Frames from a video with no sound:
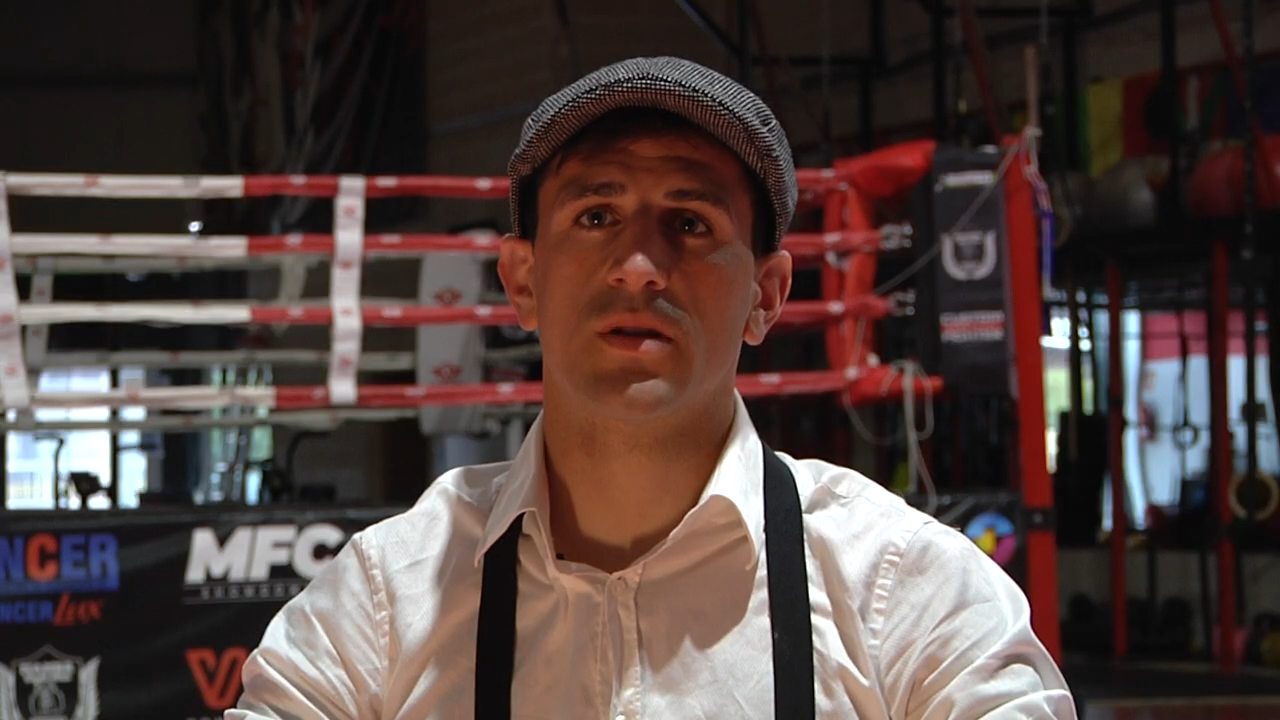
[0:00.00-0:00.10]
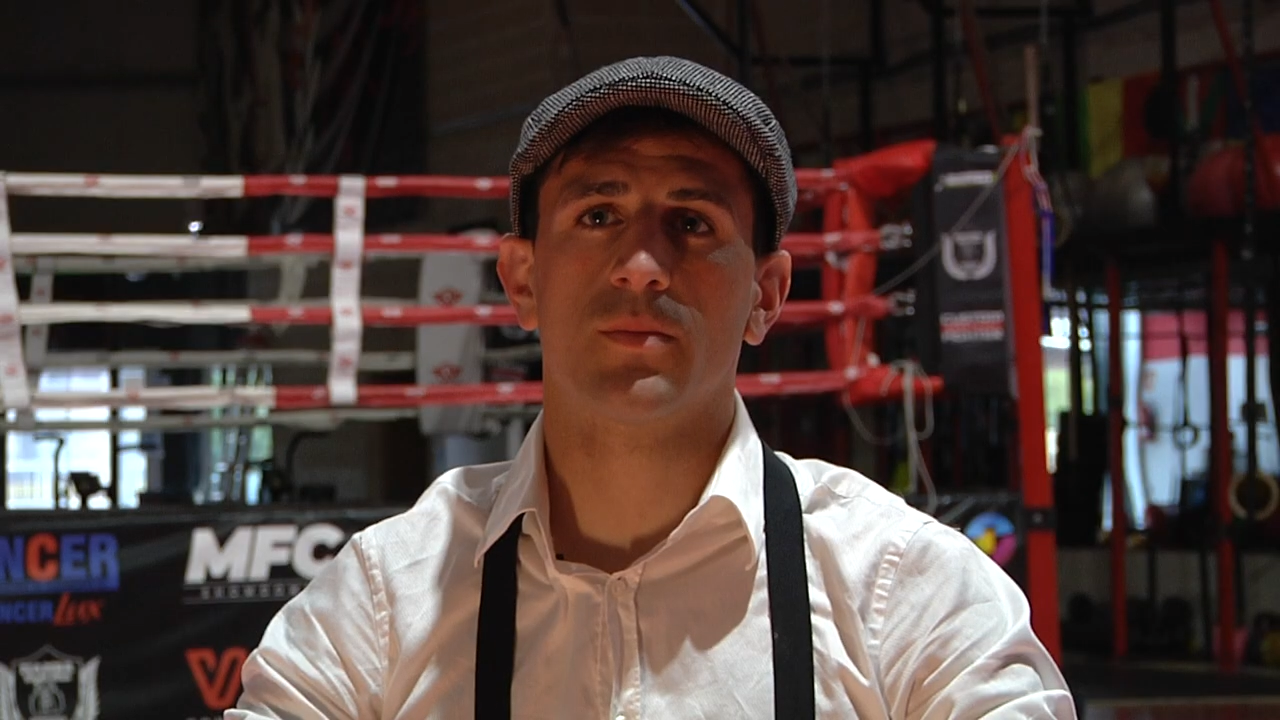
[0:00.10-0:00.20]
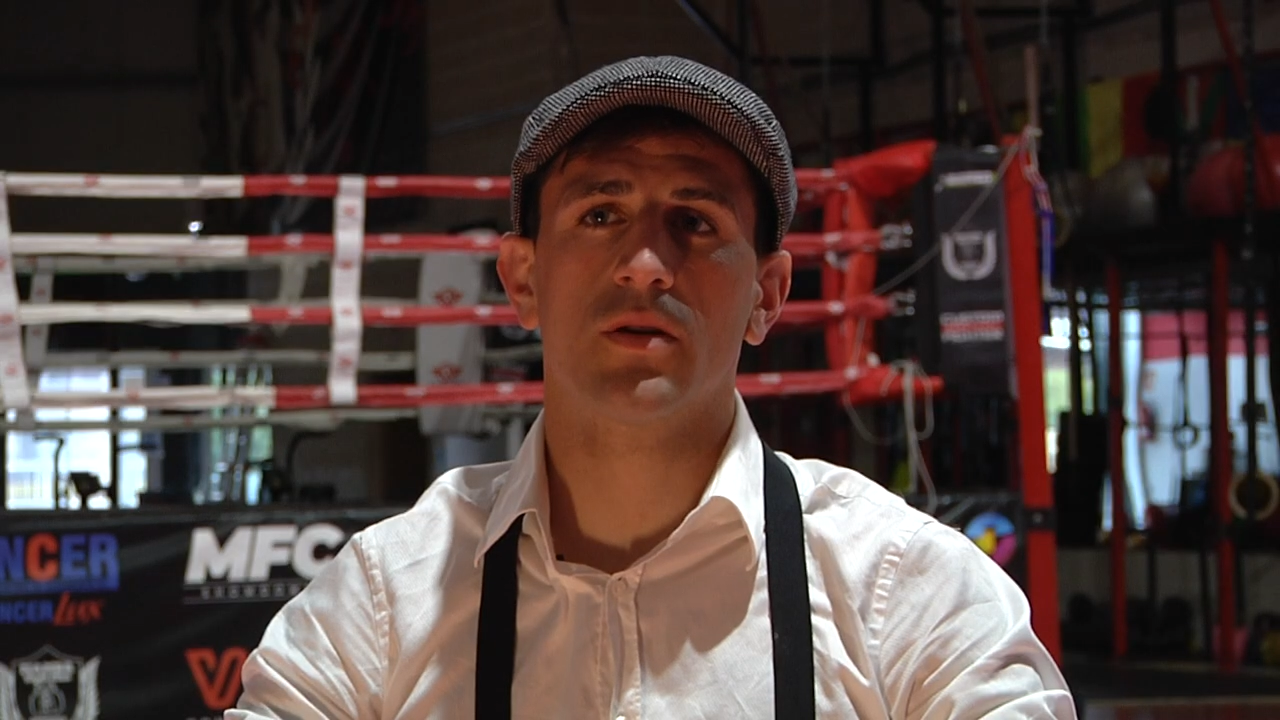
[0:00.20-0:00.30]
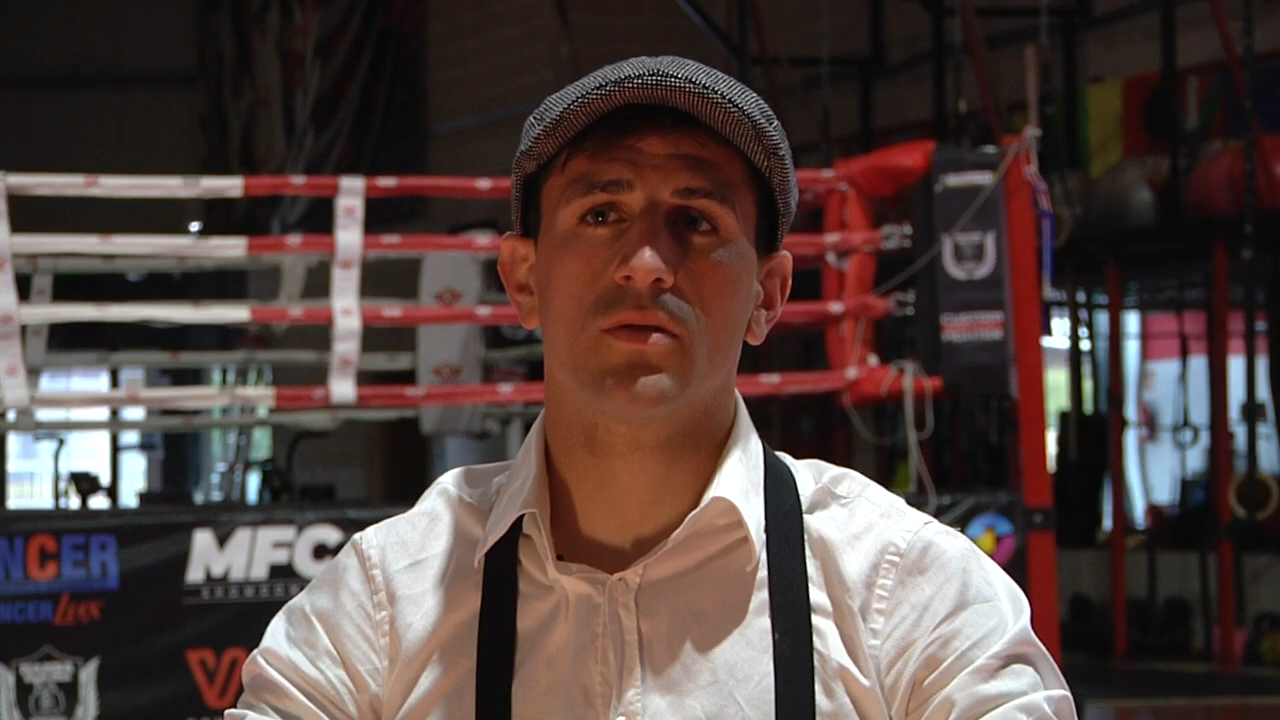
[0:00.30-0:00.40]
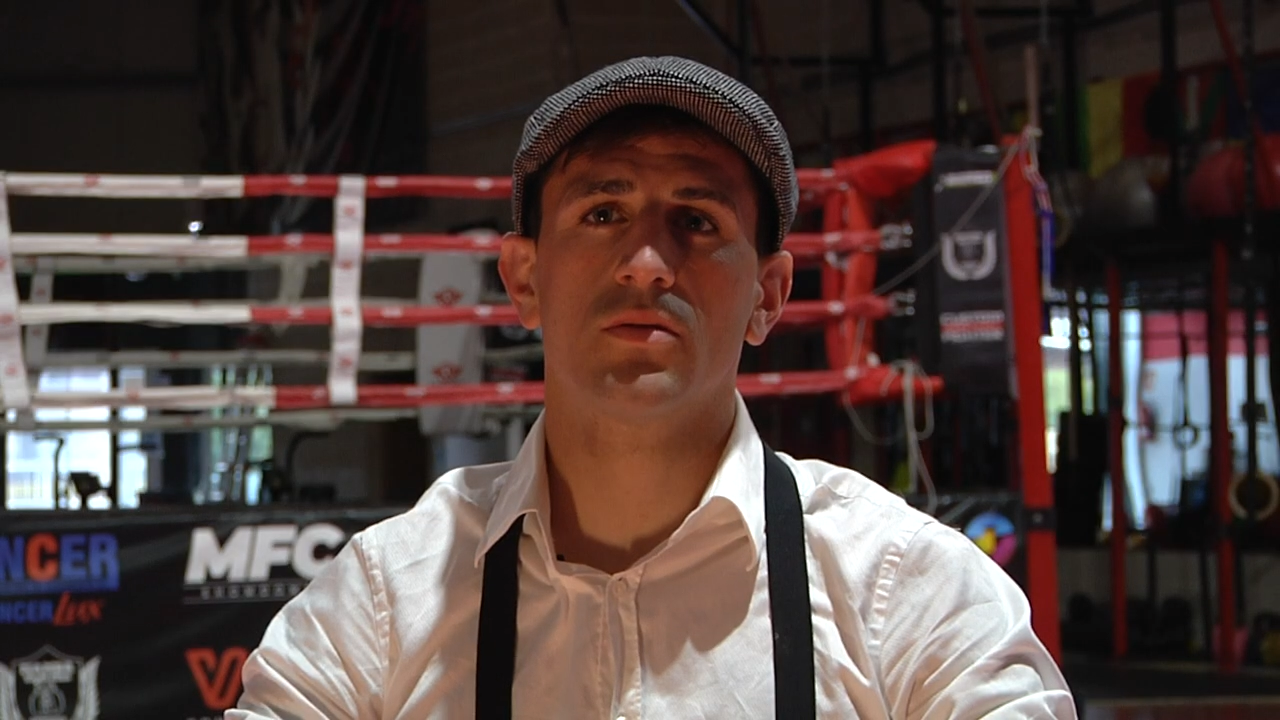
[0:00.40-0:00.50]

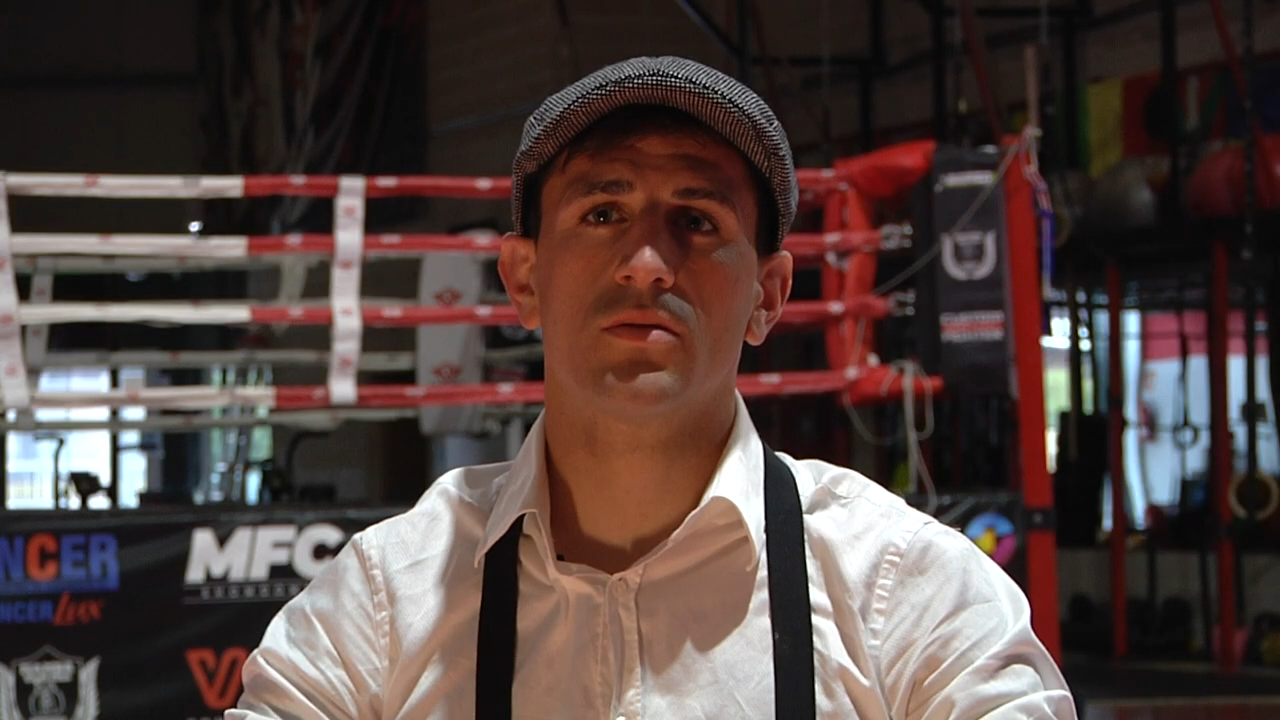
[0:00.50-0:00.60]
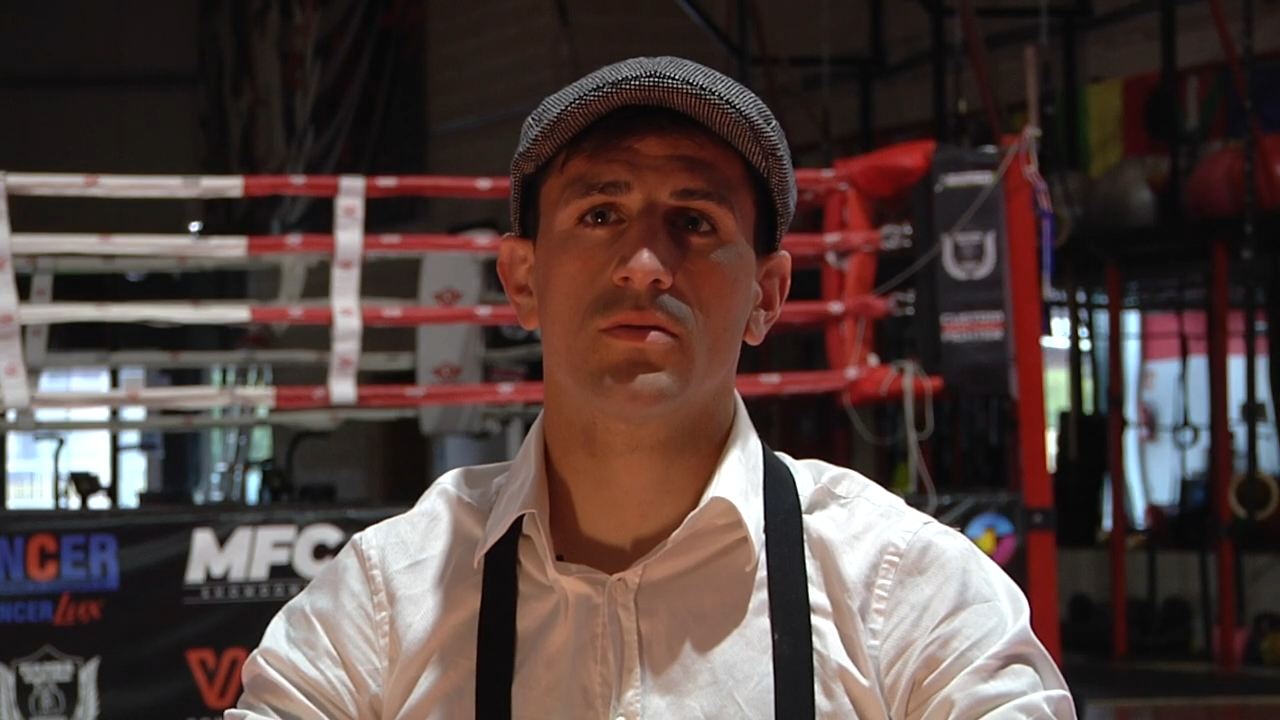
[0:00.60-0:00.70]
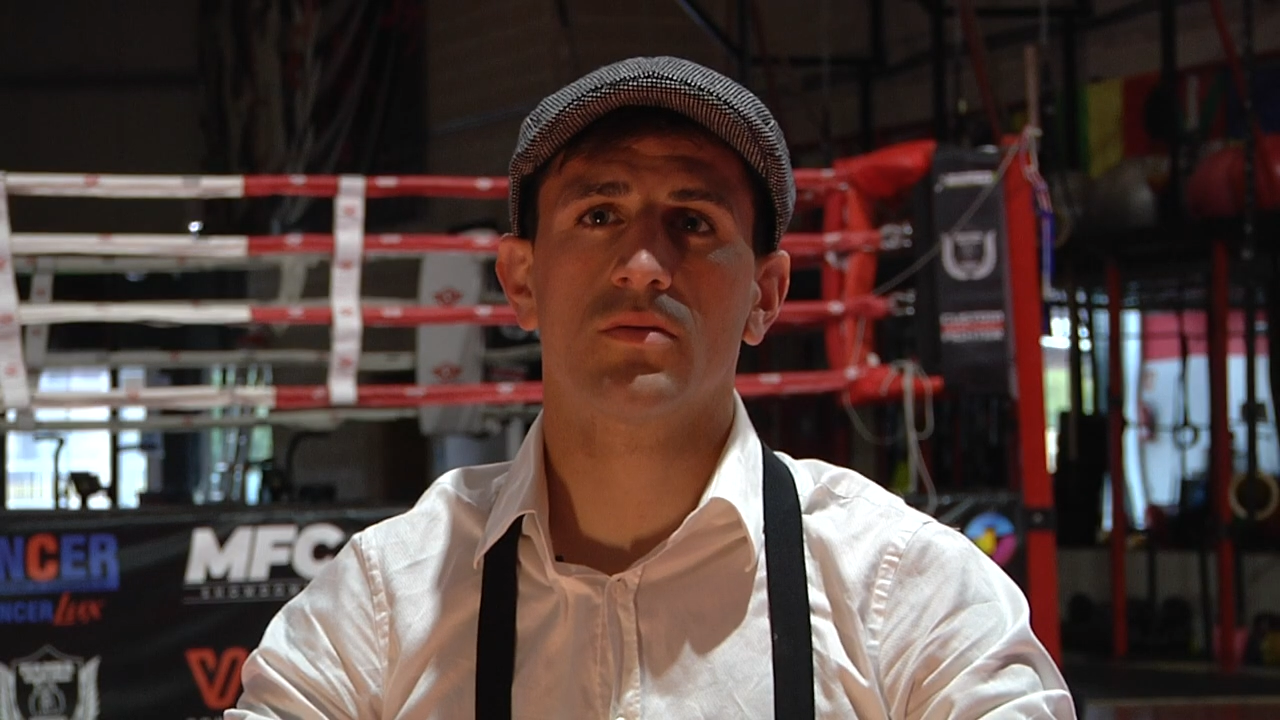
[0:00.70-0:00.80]
amigos,